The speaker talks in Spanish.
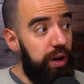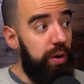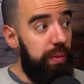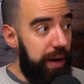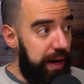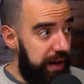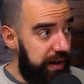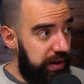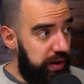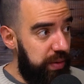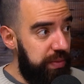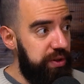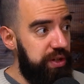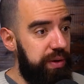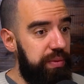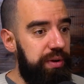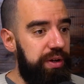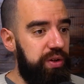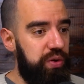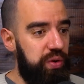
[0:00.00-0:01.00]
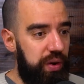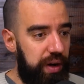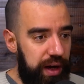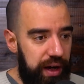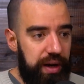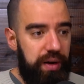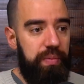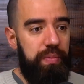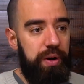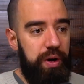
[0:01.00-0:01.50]
global, cómo llevo eso
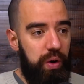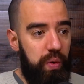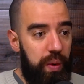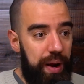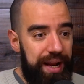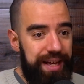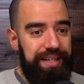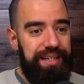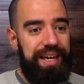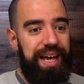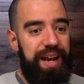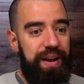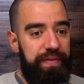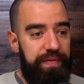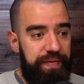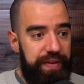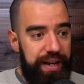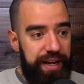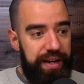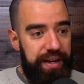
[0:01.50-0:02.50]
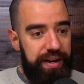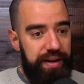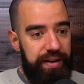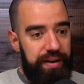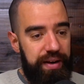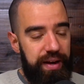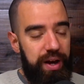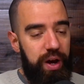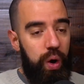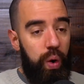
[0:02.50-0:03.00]
a, bueno, cuál es el fin
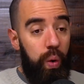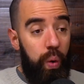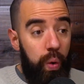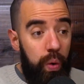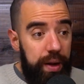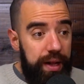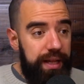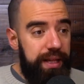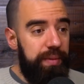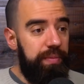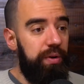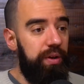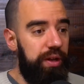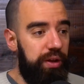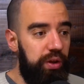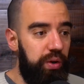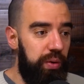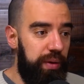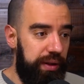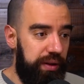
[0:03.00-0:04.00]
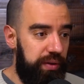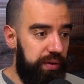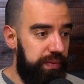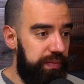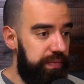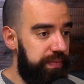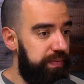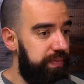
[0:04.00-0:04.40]
último de todo esto.